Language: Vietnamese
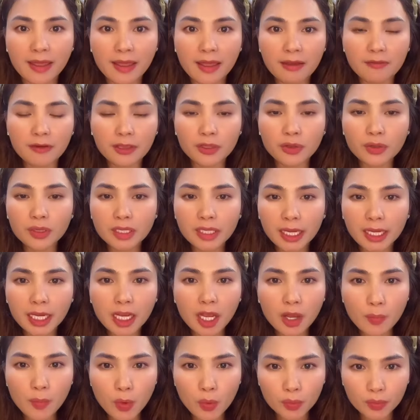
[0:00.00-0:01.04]
Và Duyên thấy có
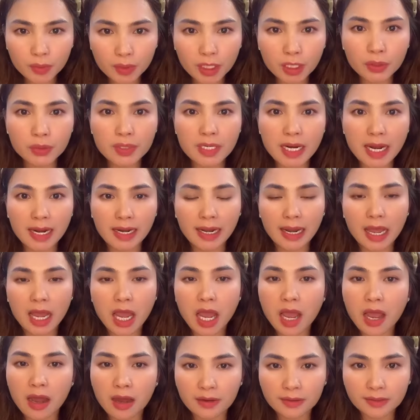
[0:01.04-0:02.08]
một điều rằng là
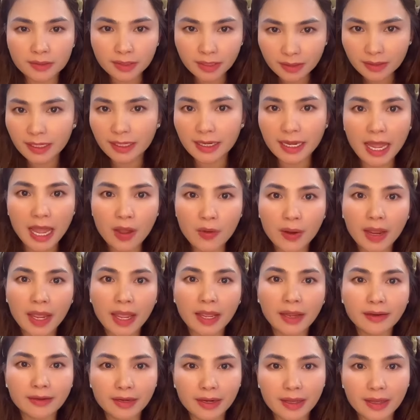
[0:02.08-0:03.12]
họ rất là khao
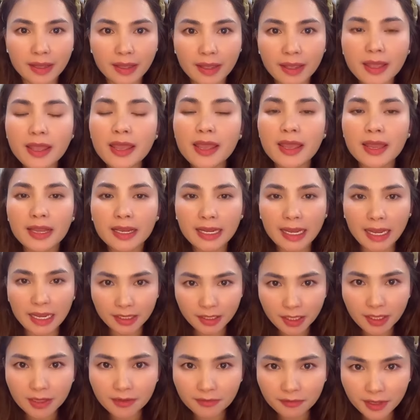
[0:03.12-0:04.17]
khát để cải
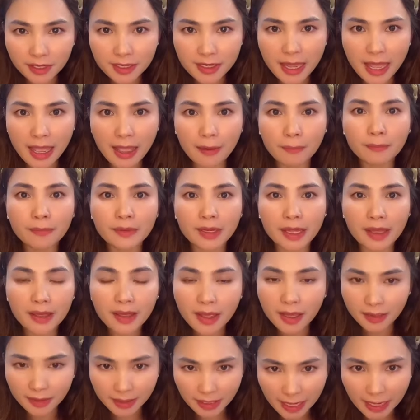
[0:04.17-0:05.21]
thiện vết nám, để
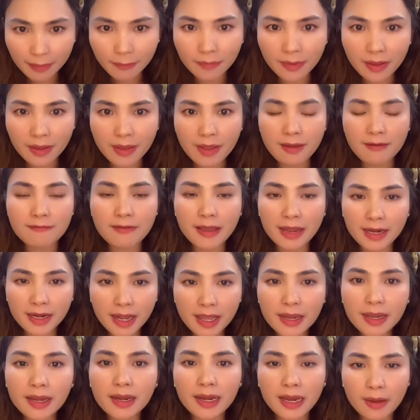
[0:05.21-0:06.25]
hết nám. Và
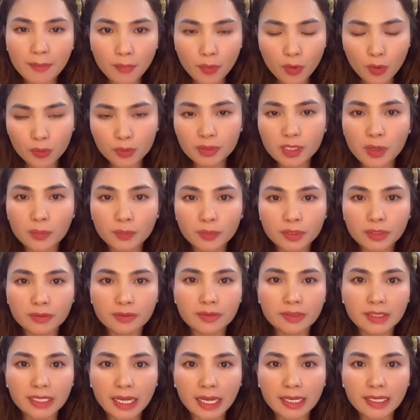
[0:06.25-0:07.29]
đấy là một trong những
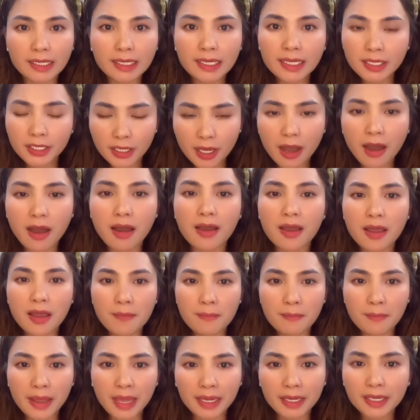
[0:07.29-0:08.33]
cái lý do
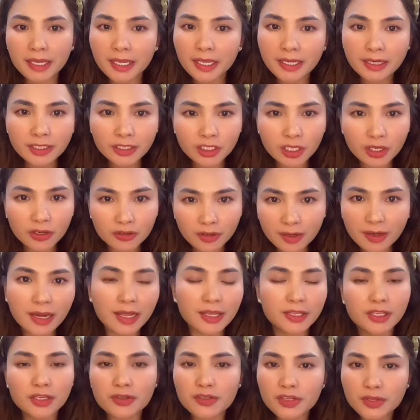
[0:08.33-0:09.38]
mà khiến cho rất là
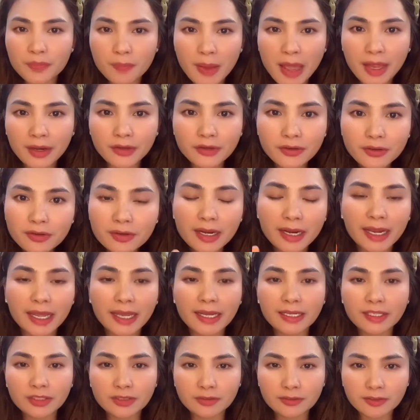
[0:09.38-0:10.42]
nhiều spa đưa ra các cái
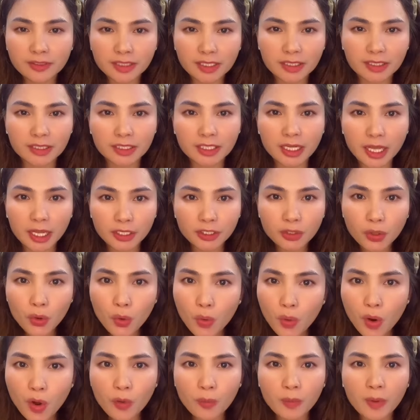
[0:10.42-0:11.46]
chương trình để thu
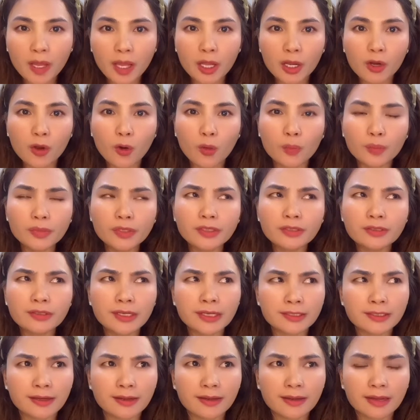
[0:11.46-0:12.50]
hút, cũng như là
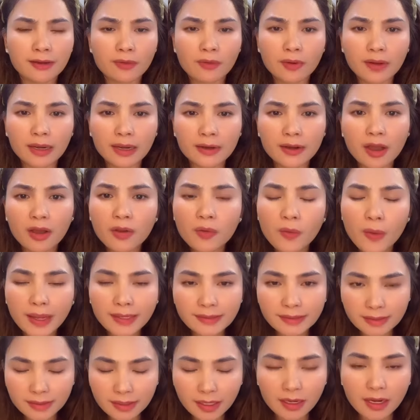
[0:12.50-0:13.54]
gọi là nói quá sự
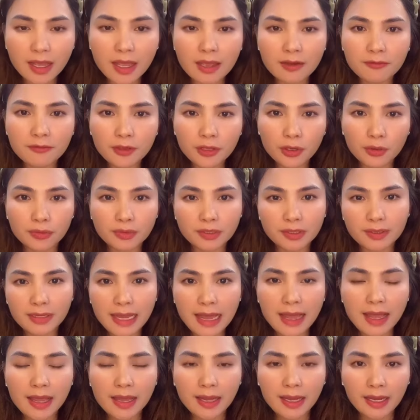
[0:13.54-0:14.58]
thật. Ví dụ như là
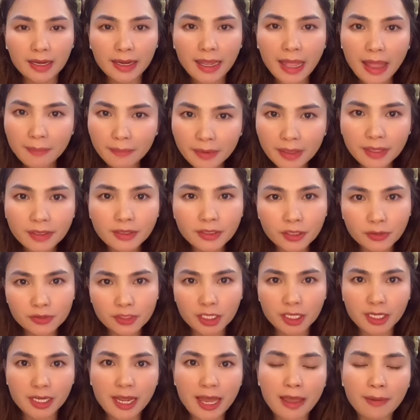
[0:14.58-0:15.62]
cam kết điều trị
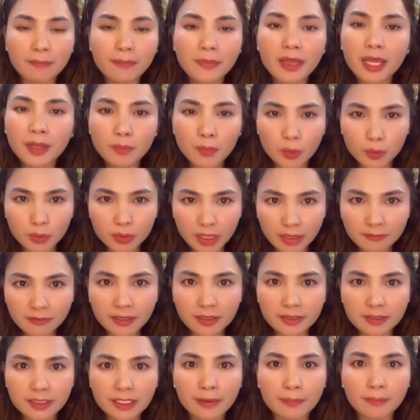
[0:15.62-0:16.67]
nám hết
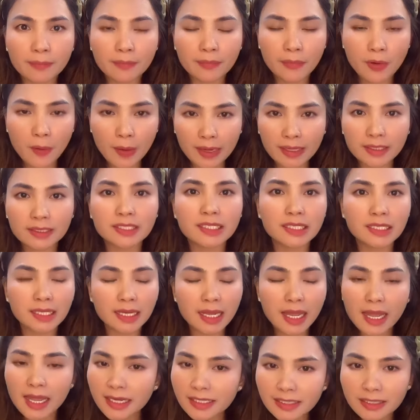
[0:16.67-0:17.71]
100%, hoàn tiền
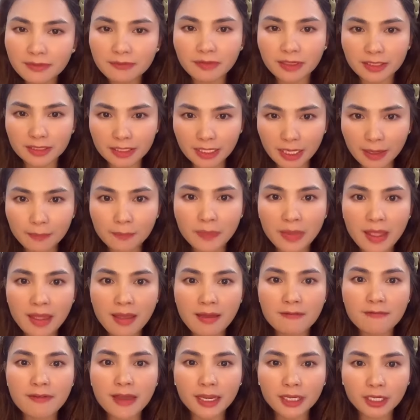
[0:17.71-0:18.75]
200%
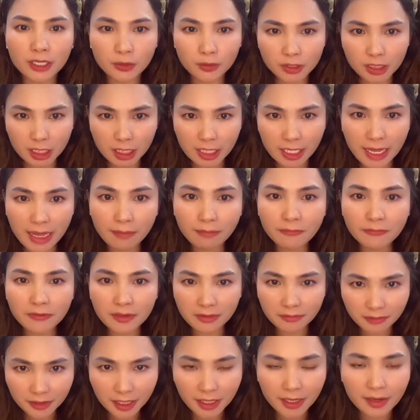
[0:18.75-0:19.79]
và điều trị nám vĩnh
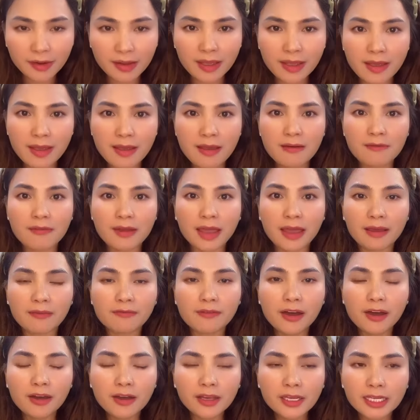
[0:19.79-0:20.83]
viễn. Và
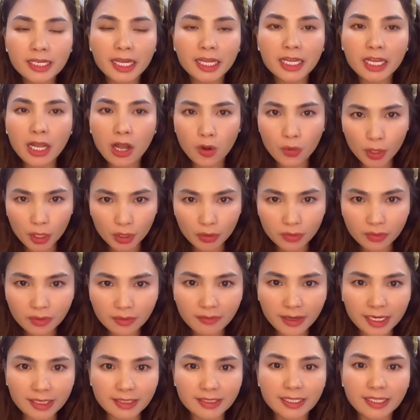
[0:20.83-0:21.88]
với cái khẩu hiệu như
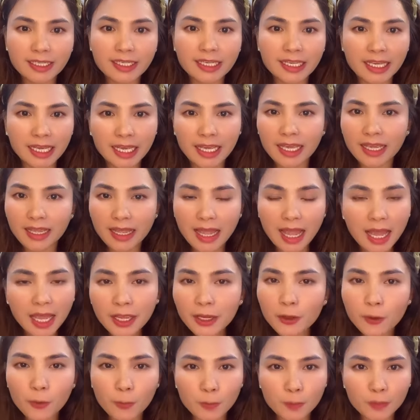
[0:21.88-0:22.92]
vậy thì nghe ai
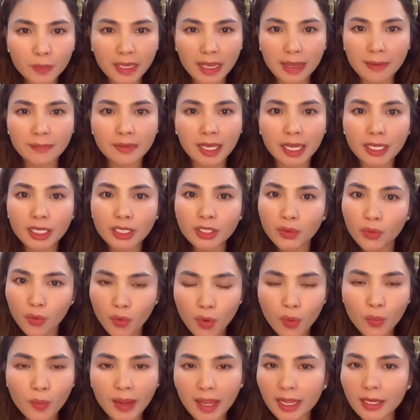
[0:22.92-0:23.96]
cũng cảm thấy thu
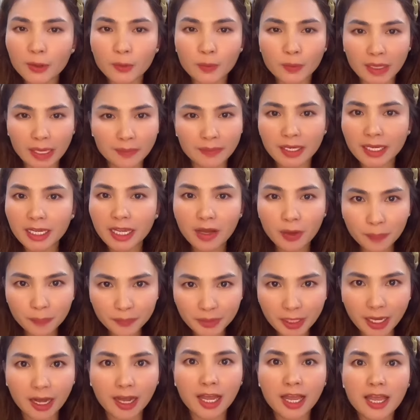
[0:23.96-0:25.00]
hút, ai cũng cảm thấy hấp
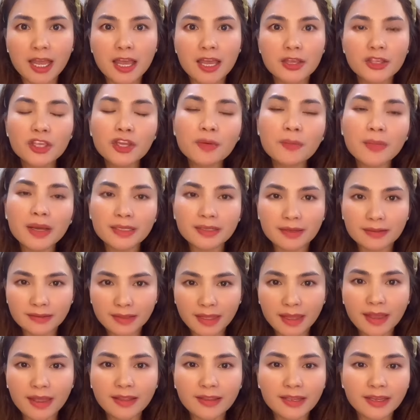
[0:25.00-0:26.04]
dẫn. Nhưng mà thực
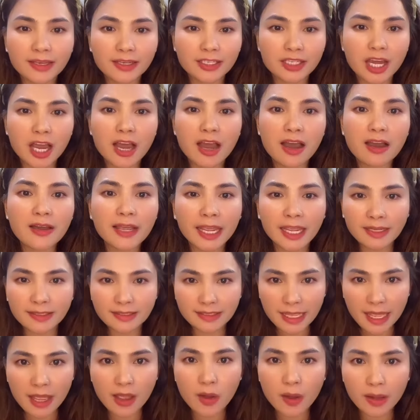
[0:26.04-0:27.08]
tế thì nó khác
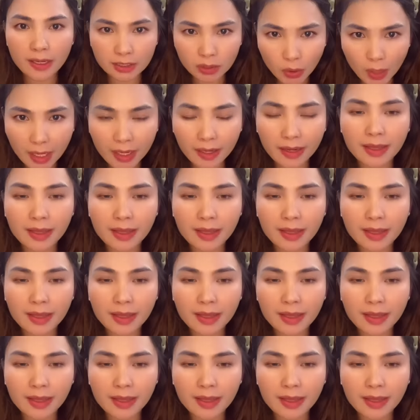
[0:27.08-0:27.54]
xa hoàn toàn.